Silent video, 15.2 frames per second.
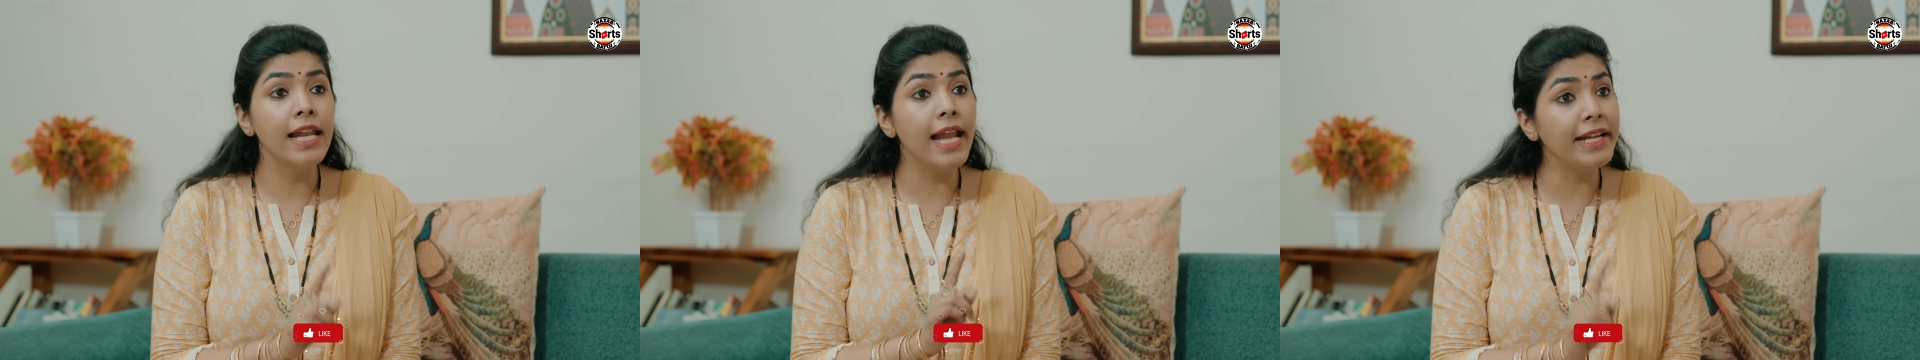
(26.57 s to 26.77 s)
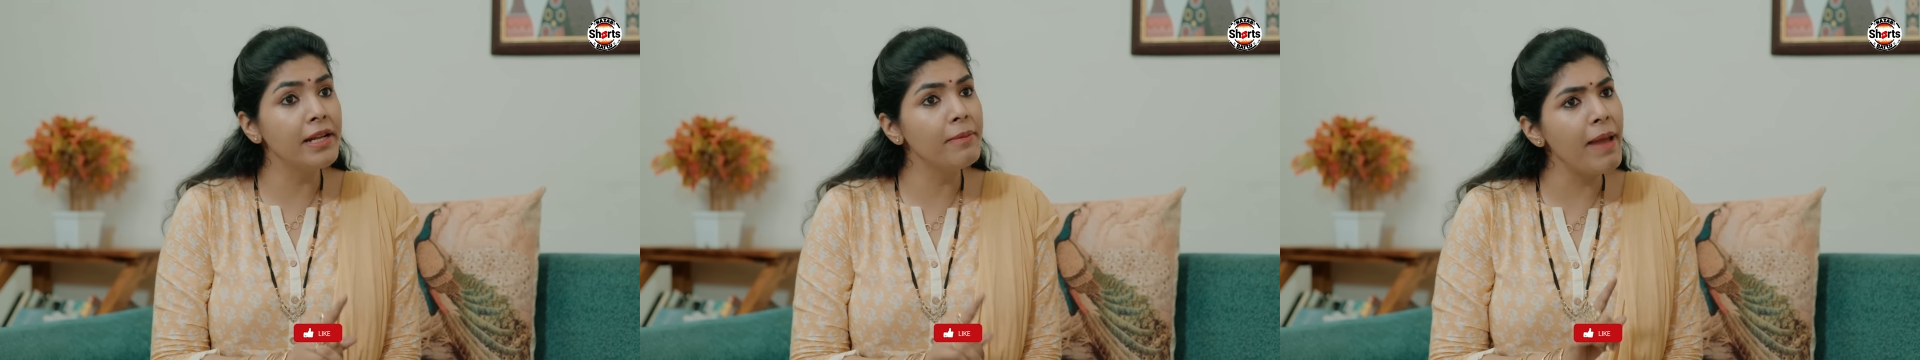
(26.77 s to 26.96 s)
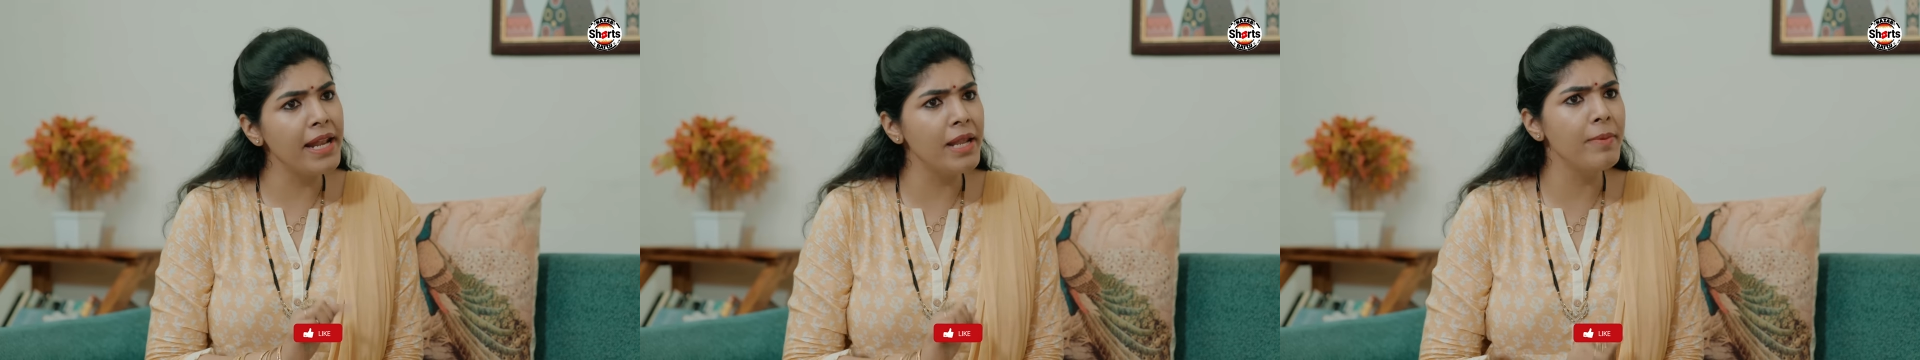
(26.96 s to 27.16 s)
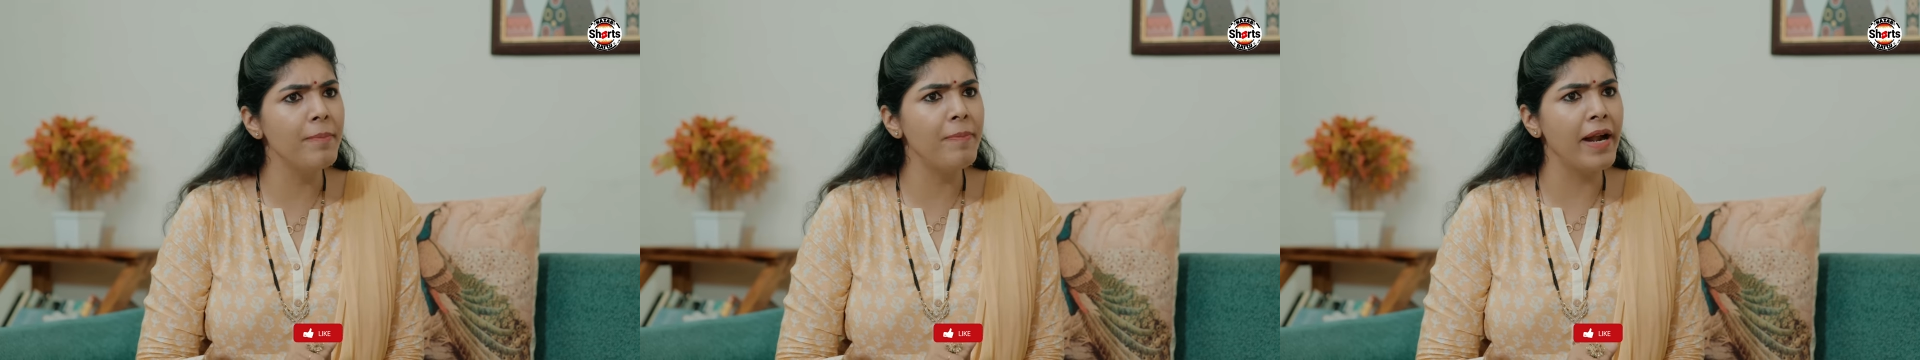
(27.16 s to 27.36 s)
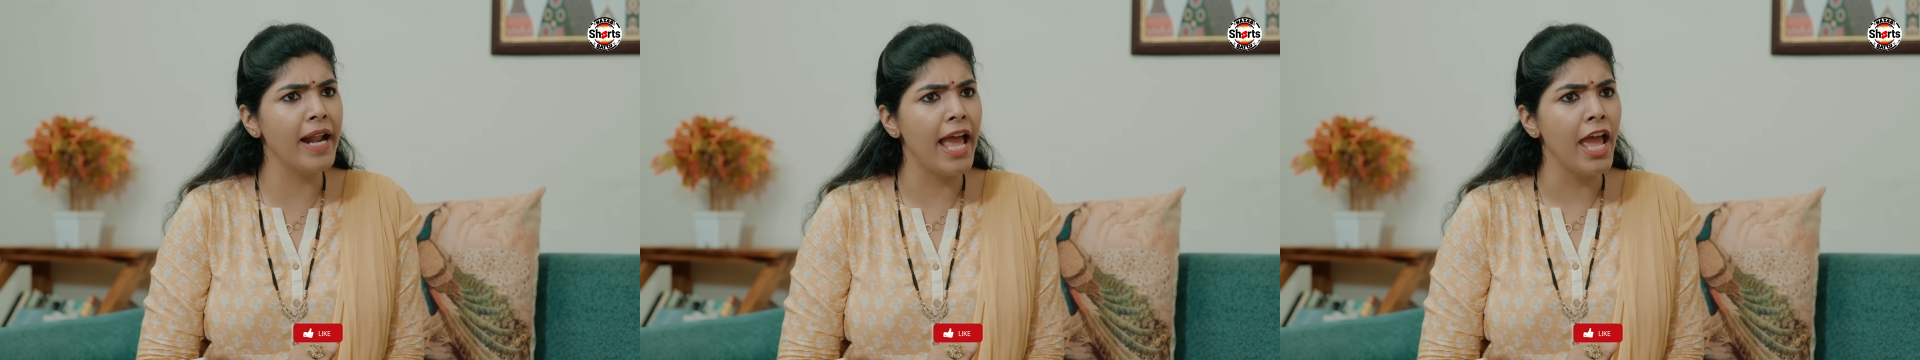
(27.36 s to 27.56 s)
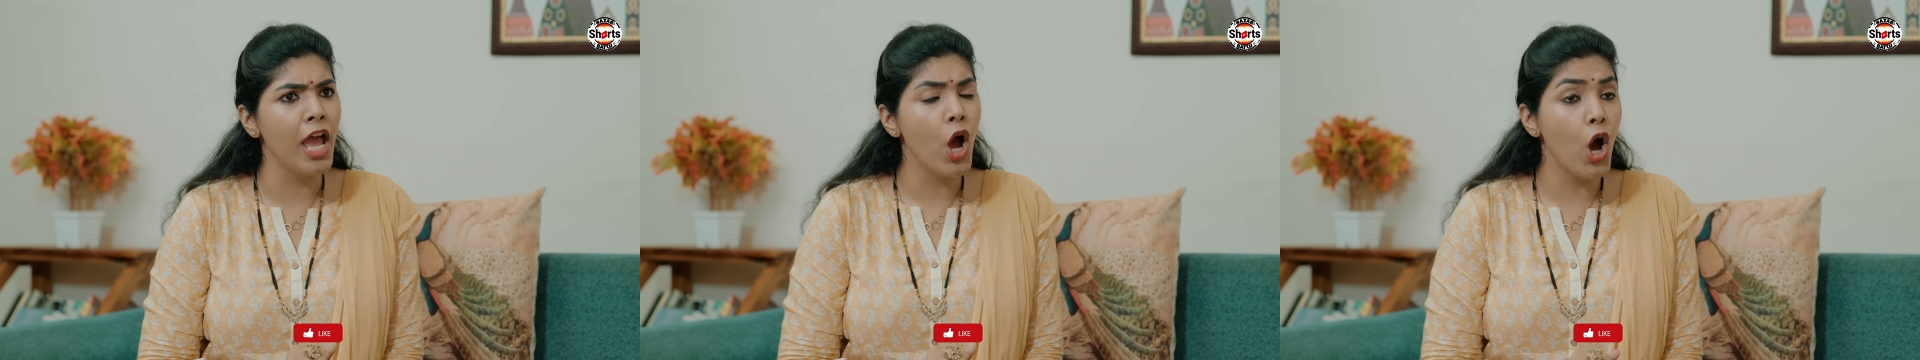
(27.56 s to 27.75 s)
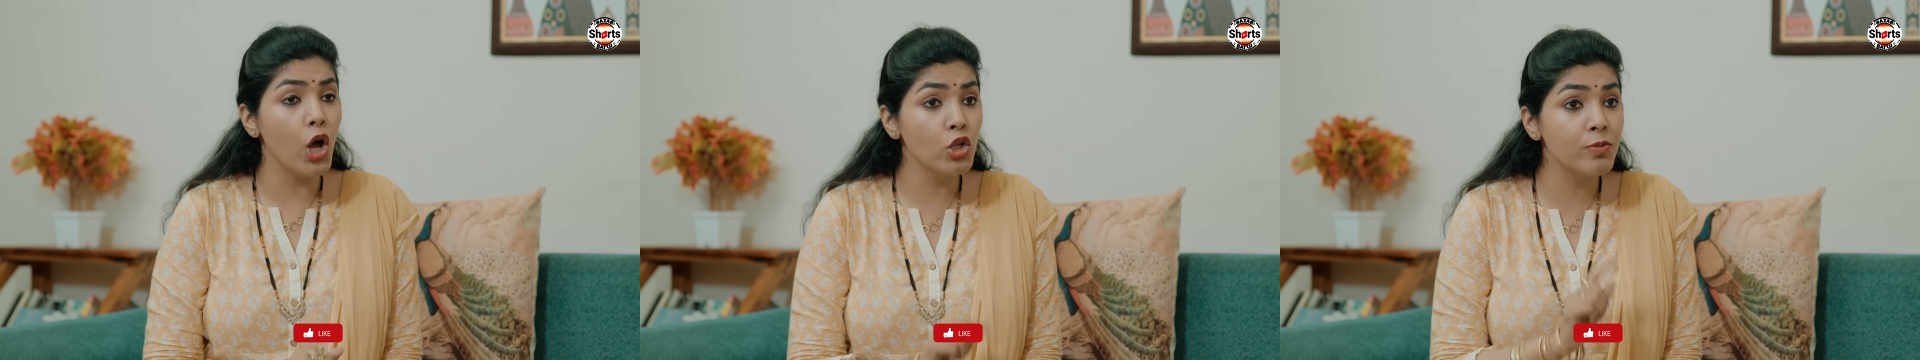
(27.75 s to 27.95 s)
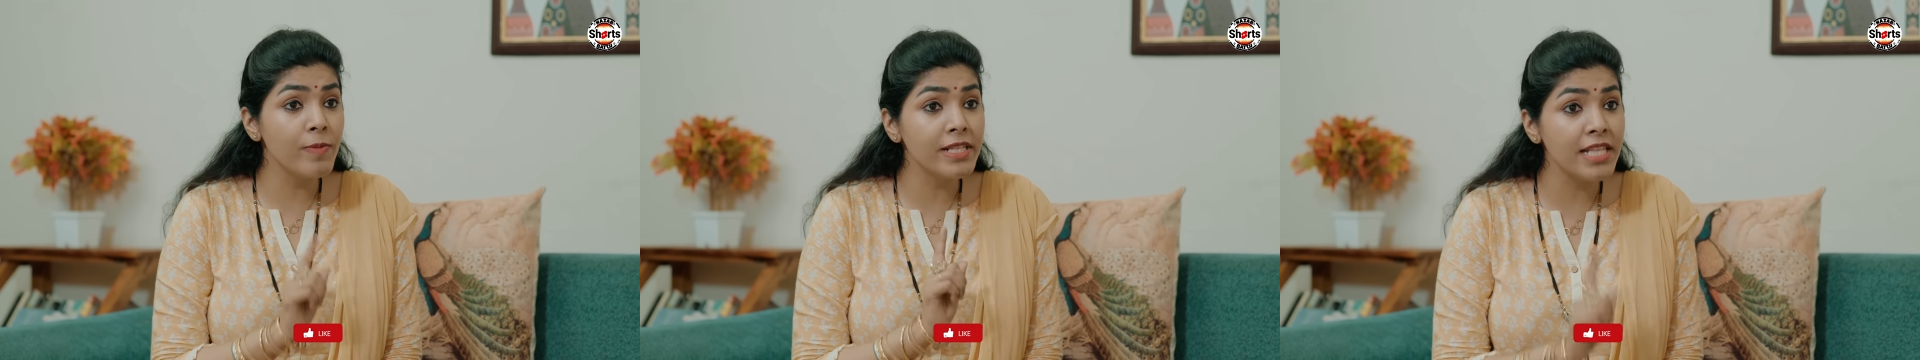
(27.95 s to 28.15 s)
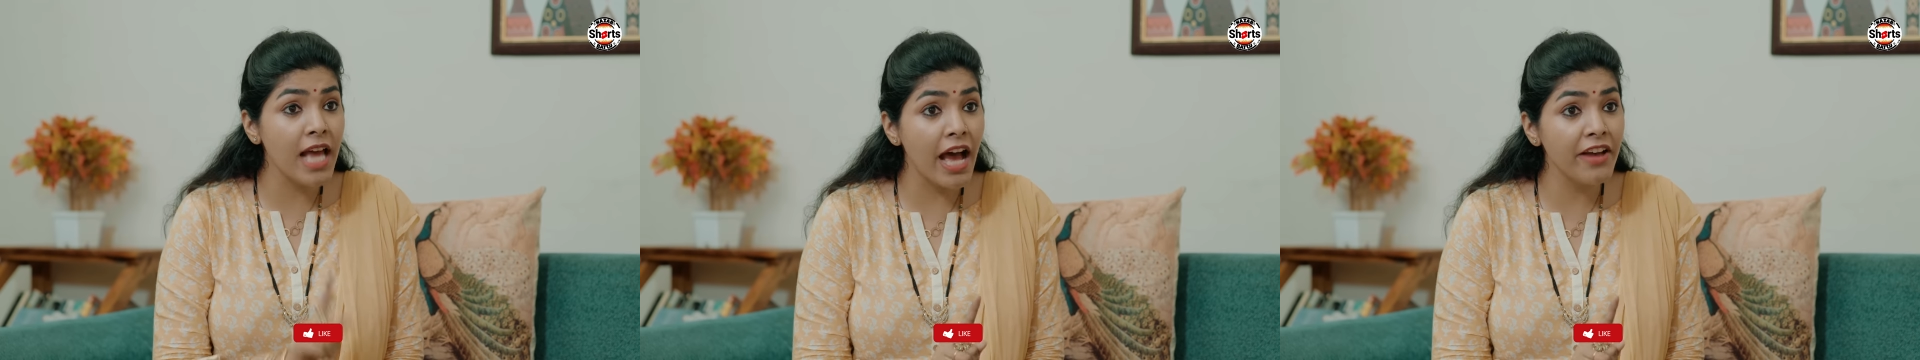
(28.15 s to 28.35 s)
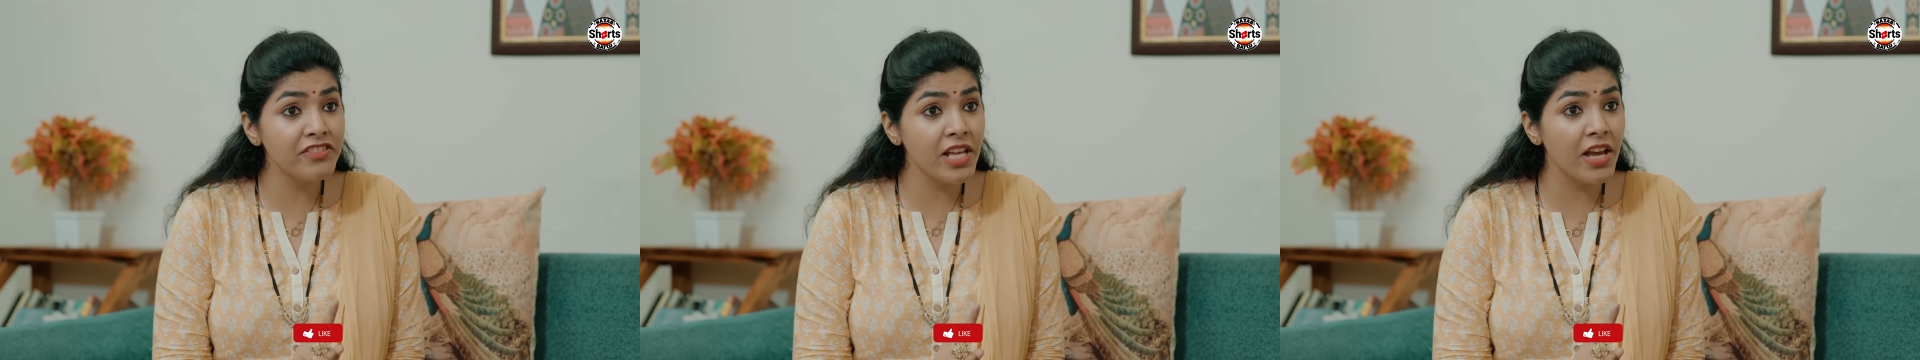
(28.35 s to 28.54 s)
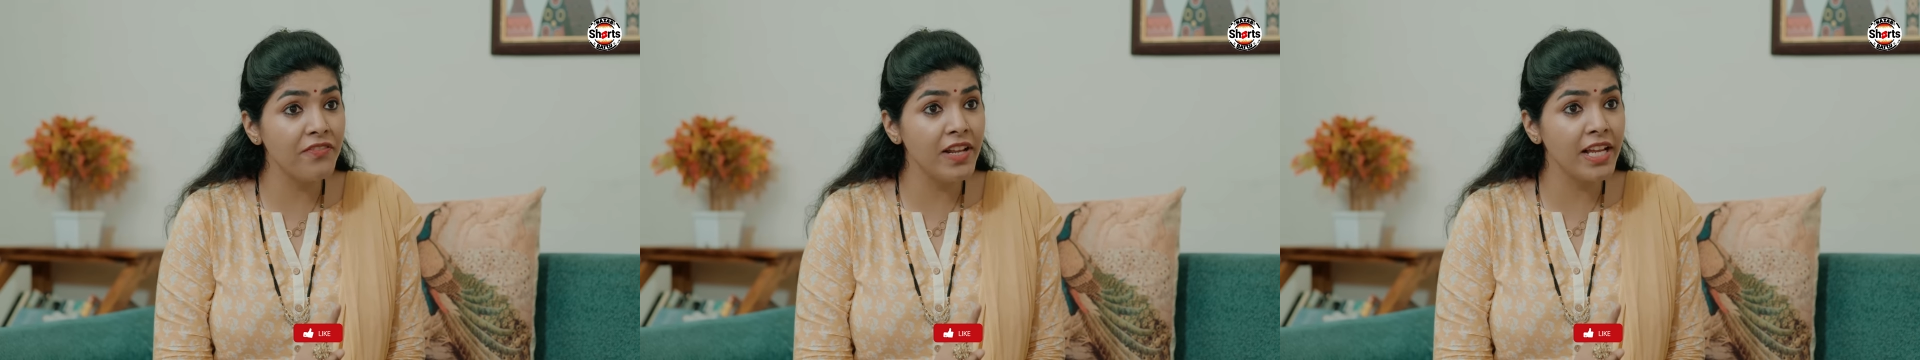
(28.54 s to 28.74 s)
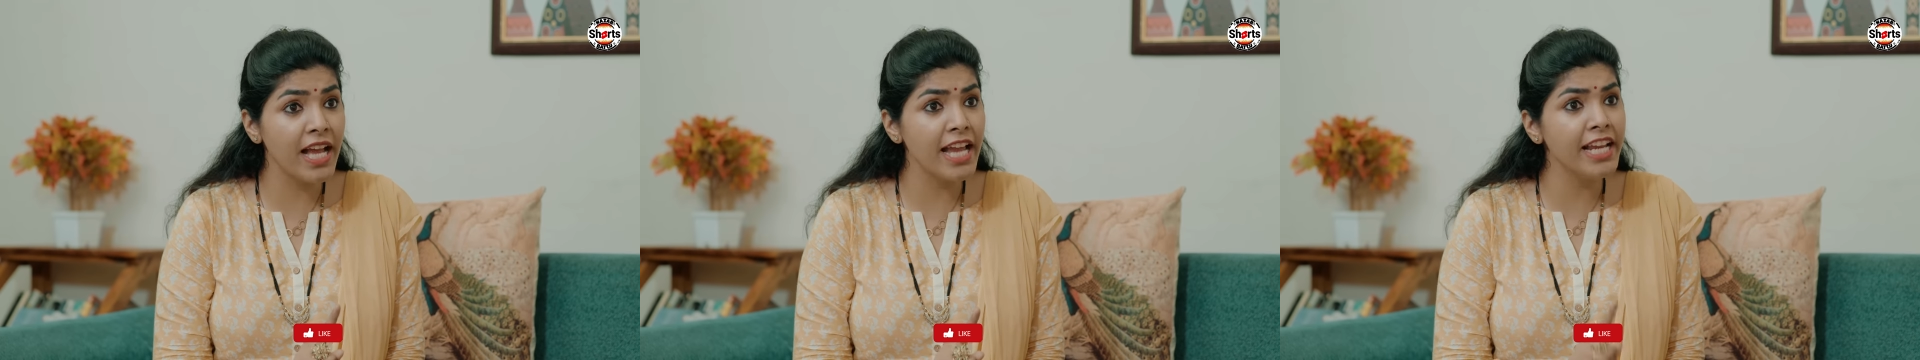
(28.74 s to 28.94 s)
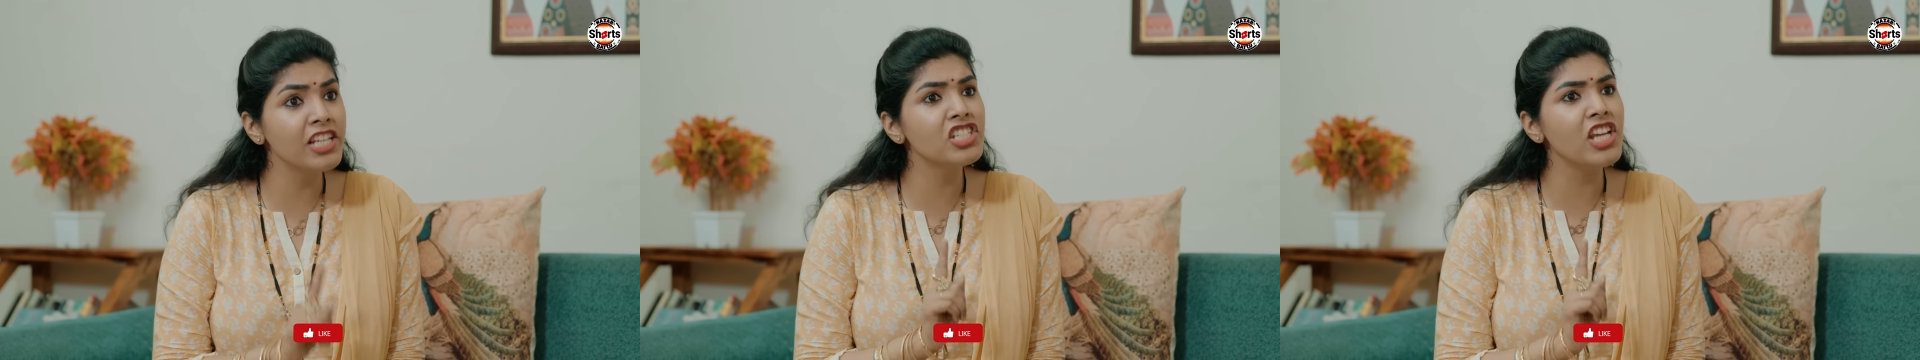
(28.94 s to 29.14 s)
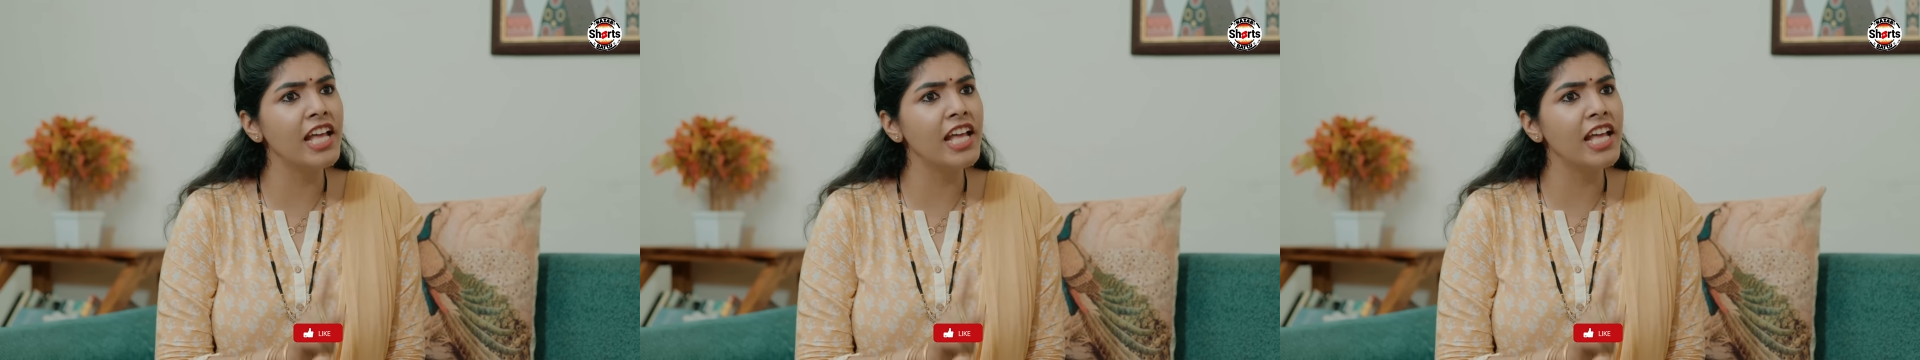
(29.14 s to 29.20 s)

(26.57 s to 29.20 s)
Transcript: लेटर मैंने भी पढ़ा है और उसमें साफ साफ लिखा है कि